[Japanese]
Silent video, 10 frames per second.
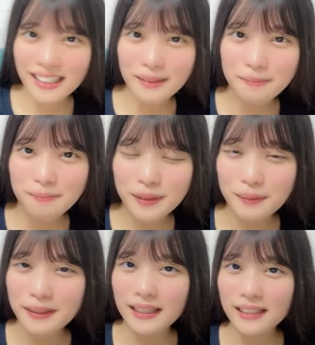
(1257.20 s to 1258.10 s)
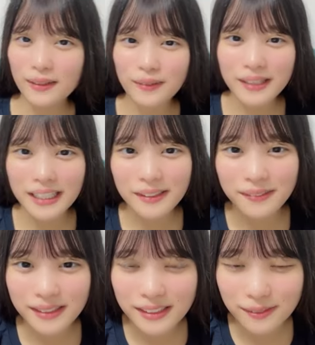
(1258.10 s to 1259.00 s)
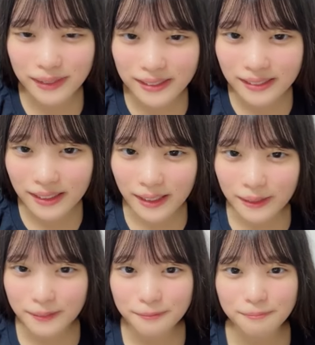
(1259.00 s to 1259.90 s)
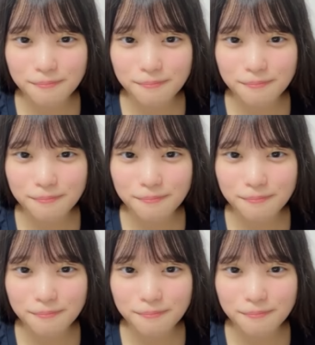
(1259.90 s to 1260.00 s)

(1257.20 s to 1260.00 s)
は食べきっておかりまでしますね